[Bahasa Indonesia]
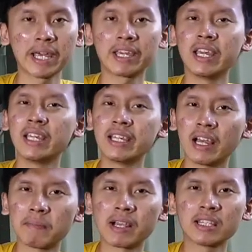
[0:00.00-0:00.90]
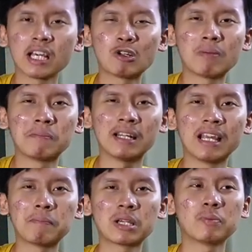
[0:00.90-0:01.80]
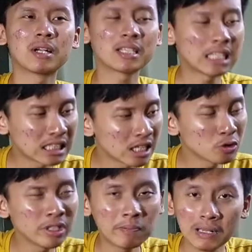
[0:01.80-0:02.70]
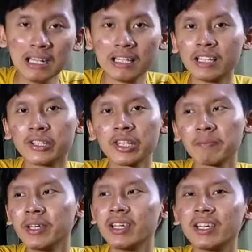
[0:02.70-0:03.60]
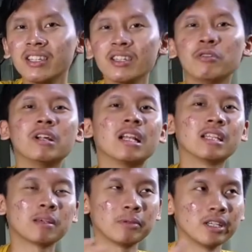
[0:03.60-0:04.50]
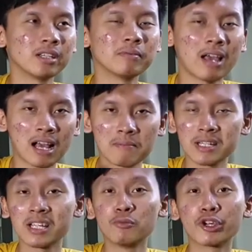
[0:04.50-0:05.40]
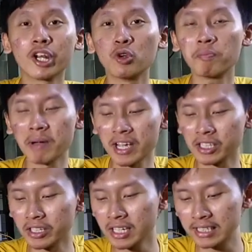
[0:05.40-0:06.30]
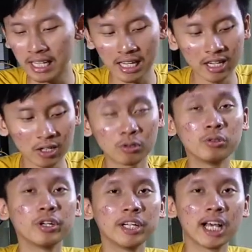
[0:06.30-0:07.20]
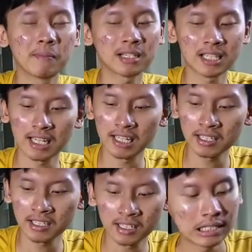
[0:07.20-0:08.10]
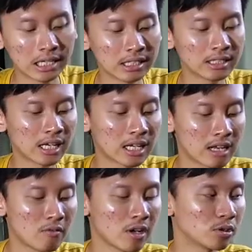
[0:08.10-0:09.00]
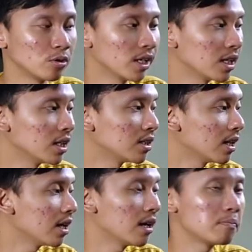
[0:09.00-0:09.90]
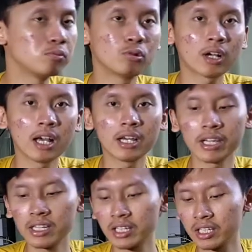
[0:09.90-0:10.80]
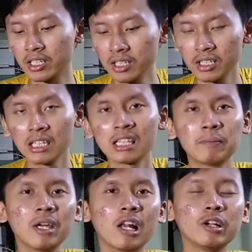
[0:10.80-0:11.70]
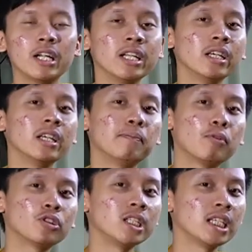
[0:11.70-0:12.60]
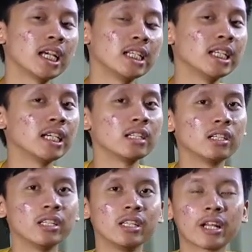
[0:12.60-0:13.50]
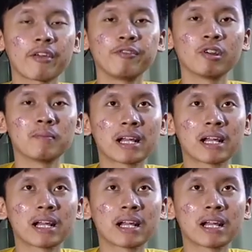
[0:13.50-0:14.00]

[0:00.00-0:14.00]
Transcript: packingnya apa kita lupa beli apa gimana saya ingat aku sih beli gitu tapi ya udahlah tapi anggap aja mungkin lupa gitu ya kesalahan aku ya udah nggak masalah dan sekarang waktunya kita buka ya ininya tapi kalau dari postingan yang di review